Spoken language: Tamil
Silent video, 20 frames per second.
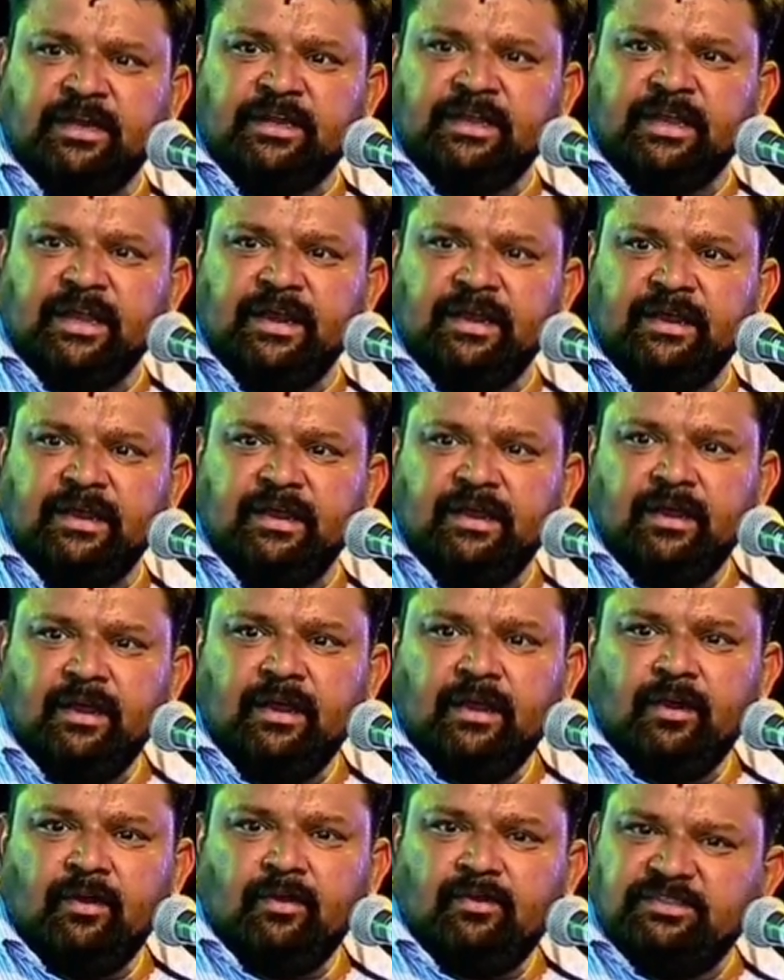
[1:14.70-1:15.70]
போய் தட்டி கேளுங்க
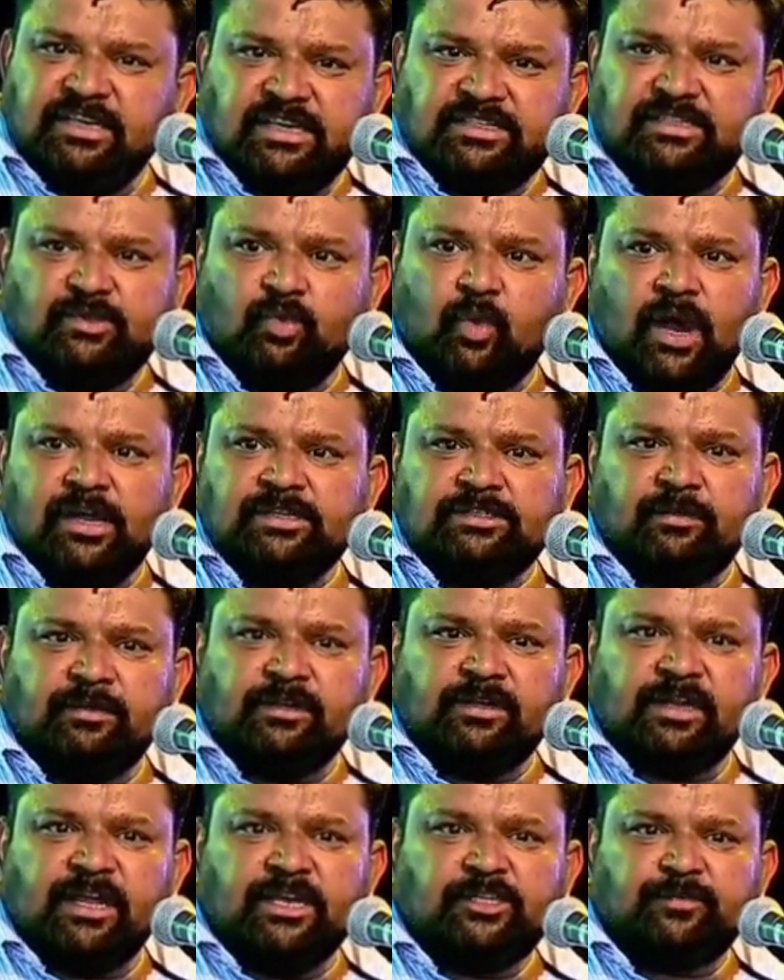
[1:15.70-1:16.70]
ஜஸ்ட் வாய்ஸை
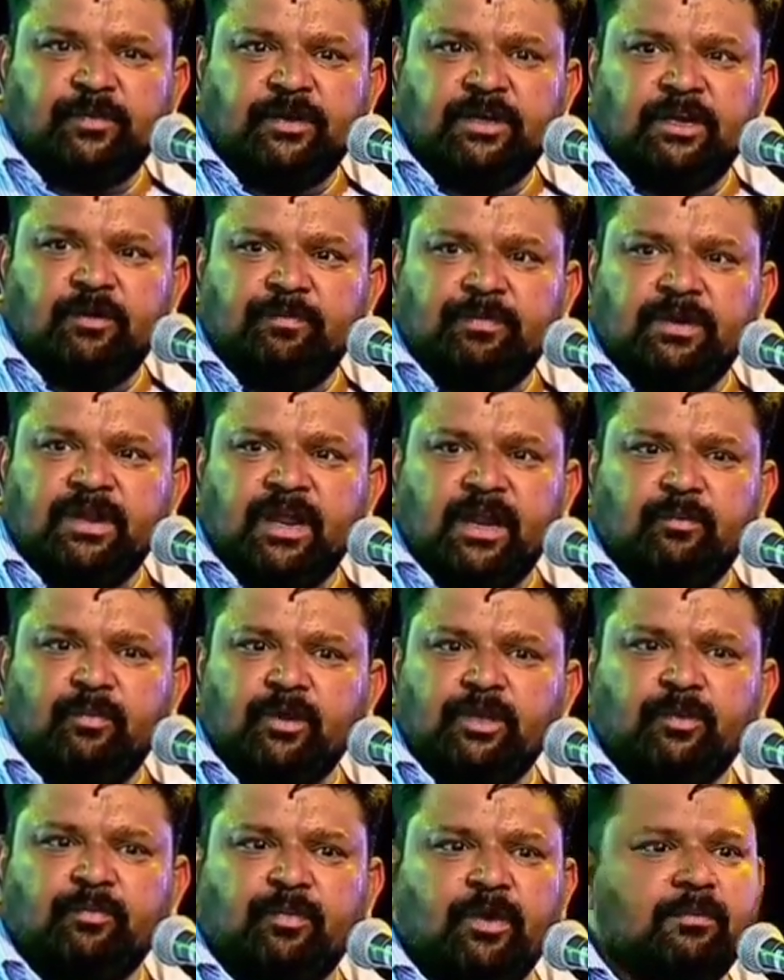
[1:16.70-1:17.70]
மட்டும் ரைஸ் பண்ணிவிட்டு பின்னால்
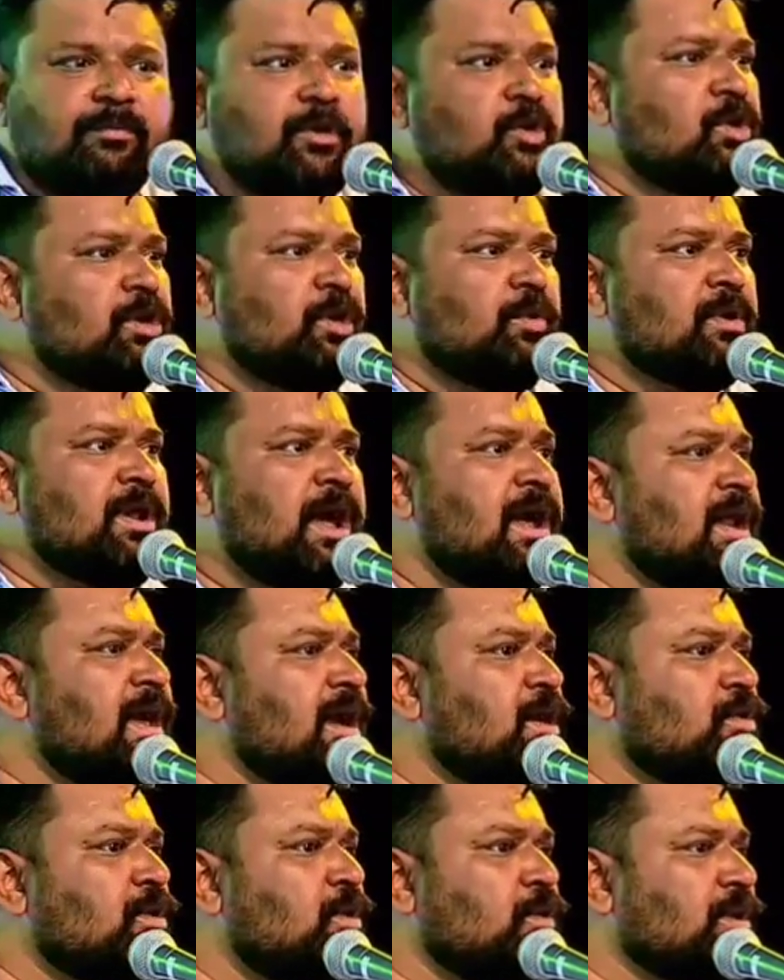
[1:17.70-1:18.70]
போயிட்டு புலம்பக்கூடிய ஒரு
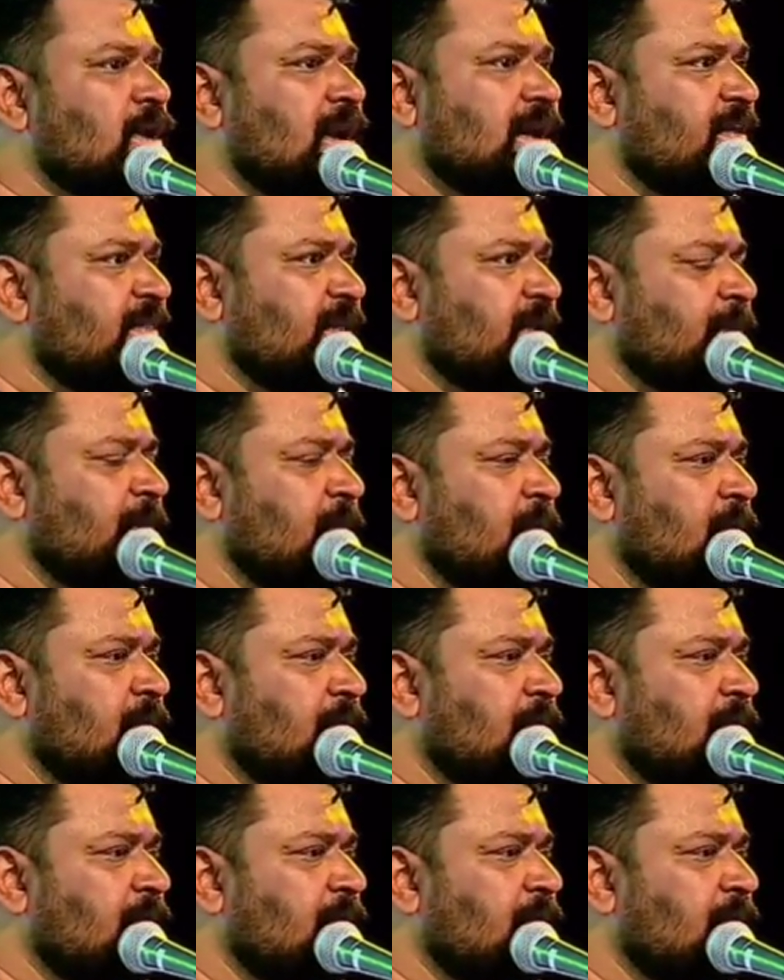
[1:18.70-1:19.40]
ஆளாக உங்களை உட்காராதீங்க